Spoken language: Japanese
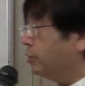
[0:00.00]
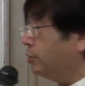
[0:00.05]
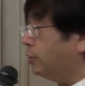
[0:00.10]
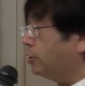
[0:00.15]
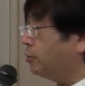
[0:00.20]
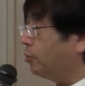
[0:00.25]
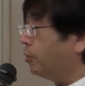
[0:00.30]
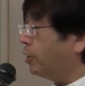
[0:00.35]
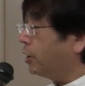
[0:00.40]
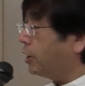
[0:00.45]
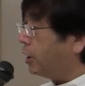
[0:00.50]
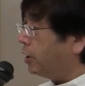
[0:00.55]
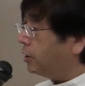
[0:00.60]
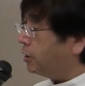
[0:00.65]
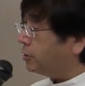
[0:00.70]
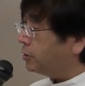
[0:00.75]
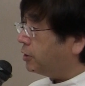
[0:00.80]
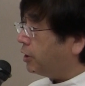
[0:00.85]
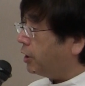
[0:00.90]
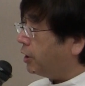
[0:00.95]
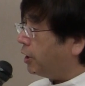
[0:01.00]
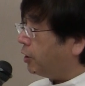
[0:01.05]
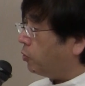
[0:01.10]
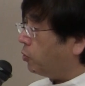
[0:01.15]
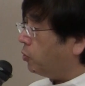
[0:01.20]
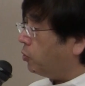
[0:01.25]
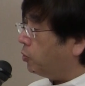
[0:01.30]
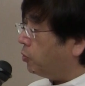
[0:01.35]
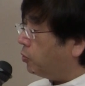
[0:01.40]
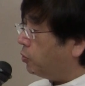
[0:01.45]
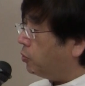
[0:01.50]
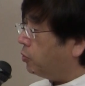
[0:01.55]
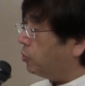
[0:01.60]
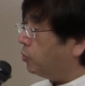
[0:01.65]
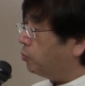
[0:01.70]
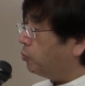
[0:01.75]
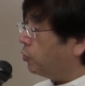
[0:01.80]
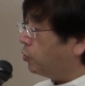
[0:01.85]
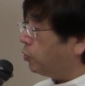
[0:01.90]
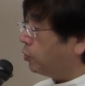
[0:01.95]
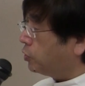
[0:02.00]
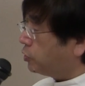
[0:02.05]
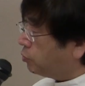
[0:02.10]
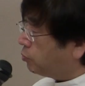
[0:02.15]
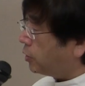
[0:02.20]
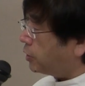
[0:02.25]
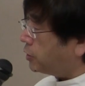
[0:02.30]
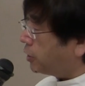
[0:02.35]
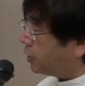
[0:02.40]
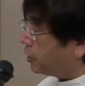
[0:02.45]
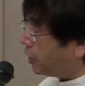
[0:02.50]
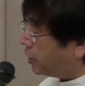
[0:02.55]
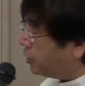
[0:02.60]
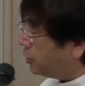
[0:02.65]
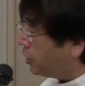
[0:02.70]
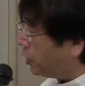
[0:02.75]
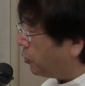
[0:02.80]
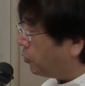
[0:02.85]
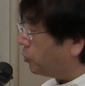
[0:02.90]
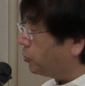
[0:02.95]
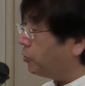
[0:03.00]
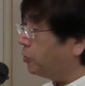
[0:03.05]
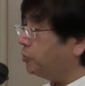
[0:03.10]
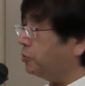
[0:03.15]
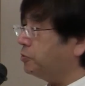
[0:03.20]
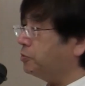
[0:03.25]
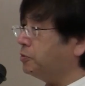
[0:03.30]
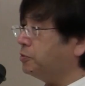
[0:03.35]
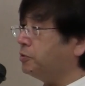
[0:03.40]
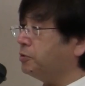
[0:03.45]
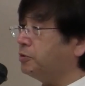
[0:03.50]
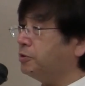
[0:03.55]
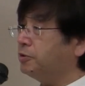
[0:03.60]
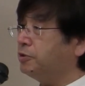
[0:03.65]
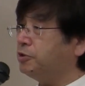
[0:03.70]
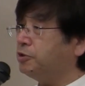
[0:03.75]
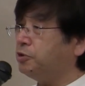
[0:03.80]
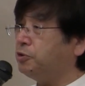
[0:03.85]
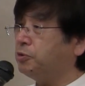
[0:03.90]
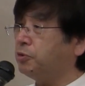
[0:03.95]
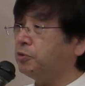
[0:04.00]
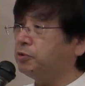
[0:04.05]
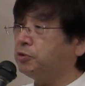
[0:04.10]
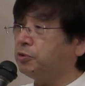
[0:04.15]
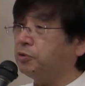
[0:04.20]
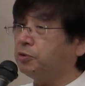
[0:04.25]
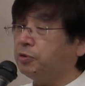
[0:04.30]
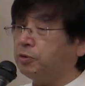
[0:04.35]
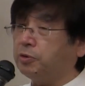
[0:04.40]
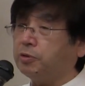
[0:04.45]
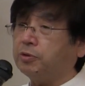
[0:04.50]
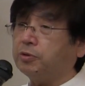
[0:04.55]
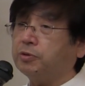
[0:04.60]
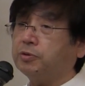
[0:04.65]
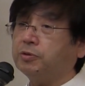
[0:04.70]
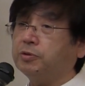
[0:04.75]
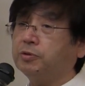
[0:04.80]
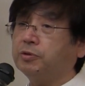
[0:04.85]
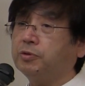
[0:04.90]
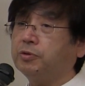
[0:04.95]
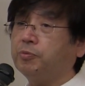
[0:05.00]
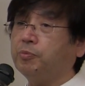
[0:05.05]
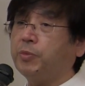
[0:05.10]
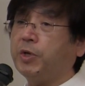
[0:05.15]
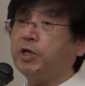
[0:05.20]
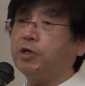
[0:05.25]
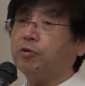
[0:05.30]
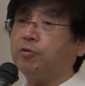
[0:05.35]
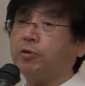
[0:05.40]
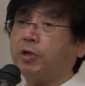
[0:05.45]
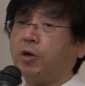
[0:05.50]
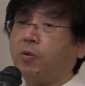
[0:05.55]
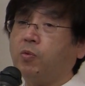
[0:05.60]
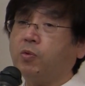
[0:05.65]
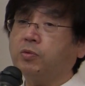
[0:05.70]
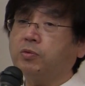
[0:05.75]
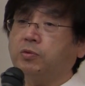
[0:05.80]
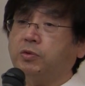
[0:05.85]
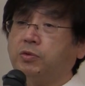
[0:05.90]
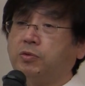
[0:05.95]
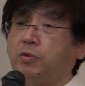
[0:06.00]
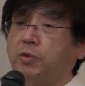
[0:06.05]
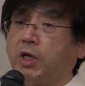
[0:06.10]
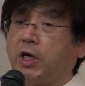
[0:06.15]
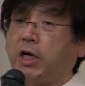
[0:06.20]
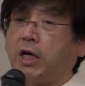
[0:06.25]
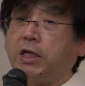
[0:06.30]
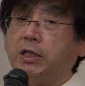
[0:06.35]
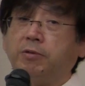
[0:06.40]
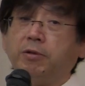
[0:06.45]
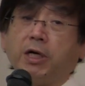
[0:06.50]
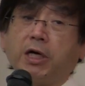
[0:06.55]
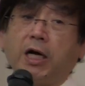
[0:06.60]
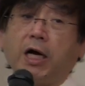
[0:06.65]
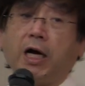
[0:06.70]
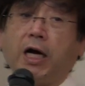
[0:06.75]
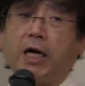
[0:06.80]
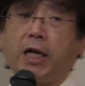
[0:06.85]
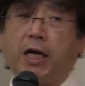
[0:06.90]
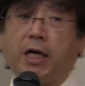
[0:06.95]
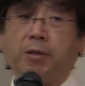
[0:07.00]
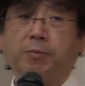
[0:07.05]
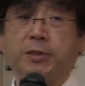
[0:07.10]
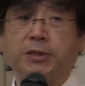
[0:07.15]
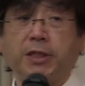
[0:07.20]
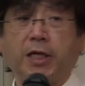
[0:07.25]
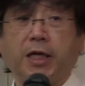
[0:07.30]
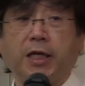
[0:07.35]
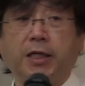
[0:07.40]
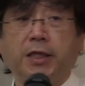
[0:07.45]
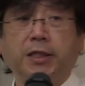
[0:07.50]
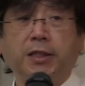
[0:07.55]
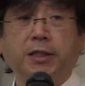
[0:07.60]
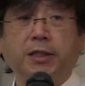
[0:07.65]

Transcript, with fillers: でそれ以外ですねあのもうこっちの方が絶対いいんだよっていう治療上のメリットは僕の中には考えられません、